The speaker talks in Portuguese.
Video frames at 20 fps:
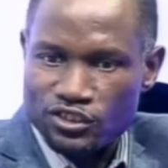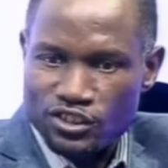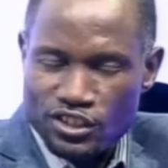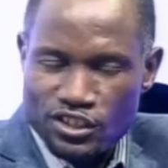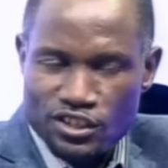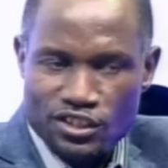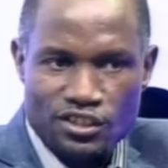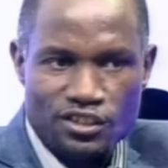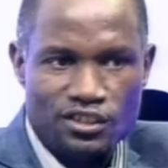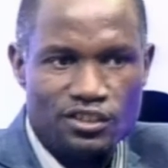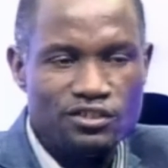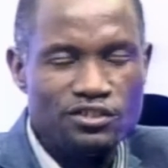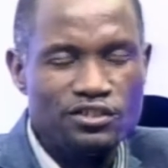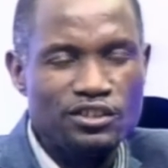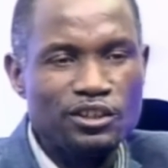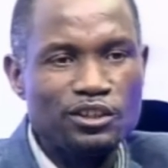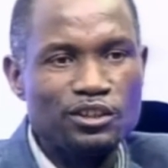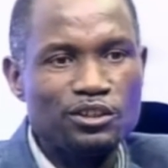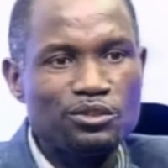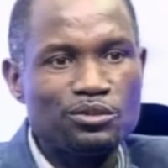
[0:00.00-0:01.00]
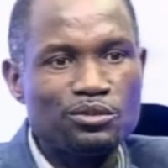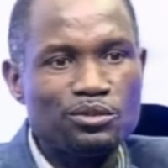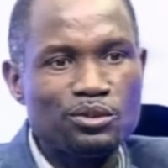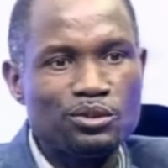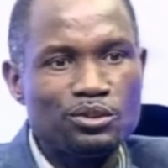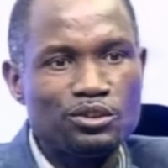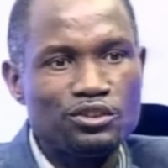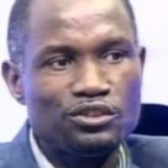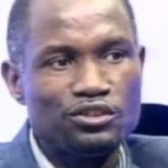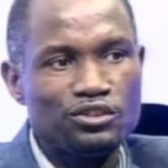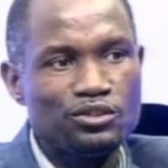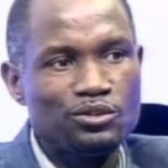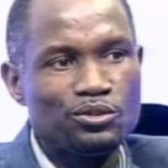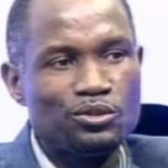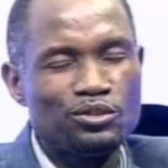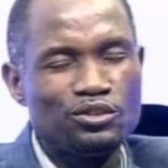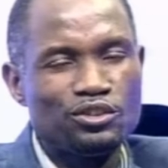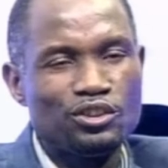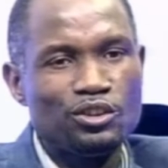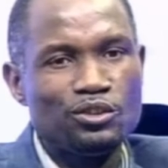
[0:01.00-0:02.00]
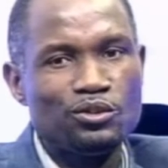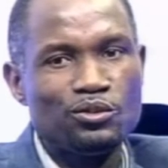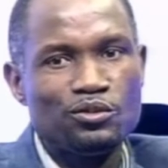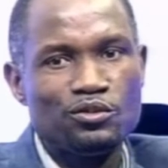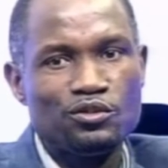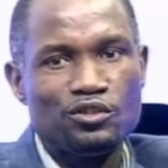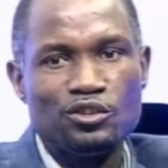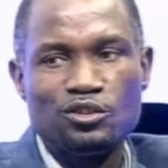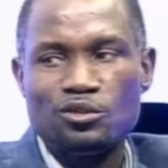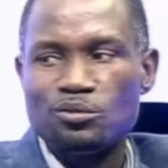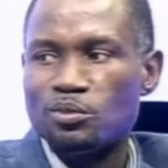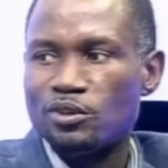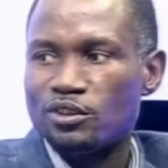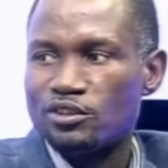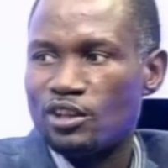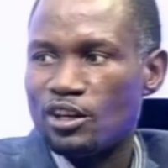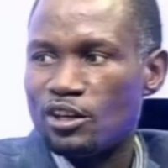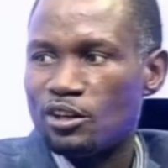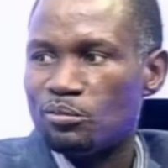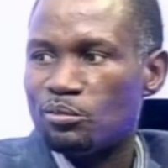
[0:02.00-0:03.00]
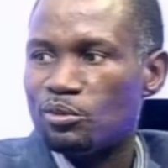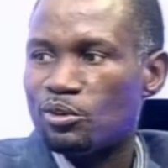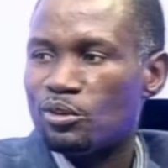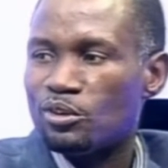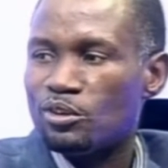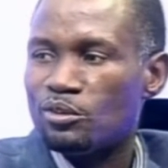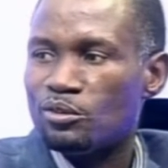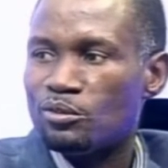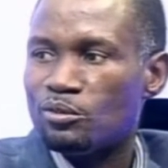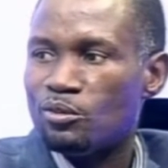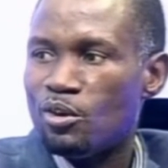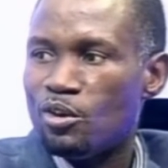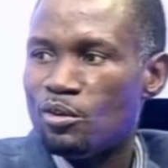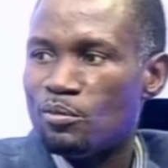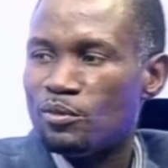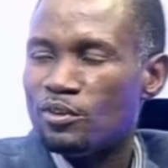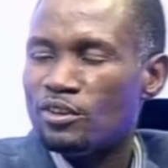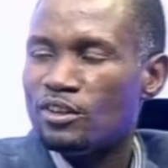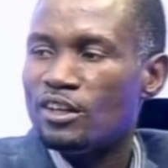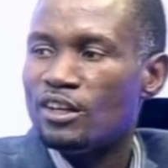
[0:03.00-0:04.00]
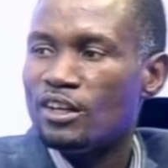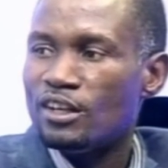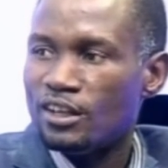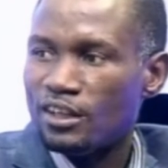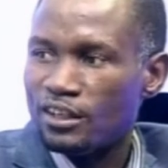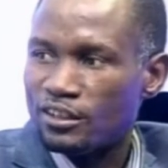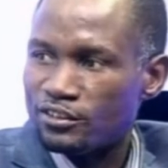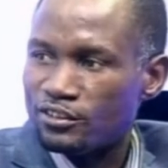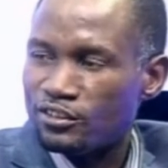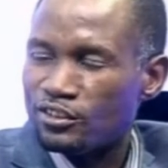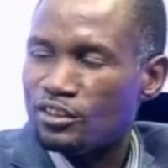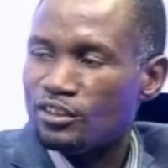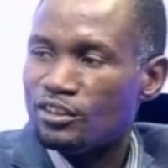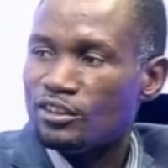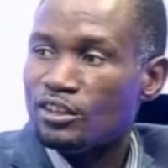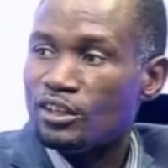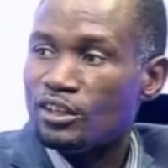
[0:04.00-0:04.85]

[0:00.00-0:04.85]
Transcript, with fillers: e secreções contendo o vírus passarem para o homem, assim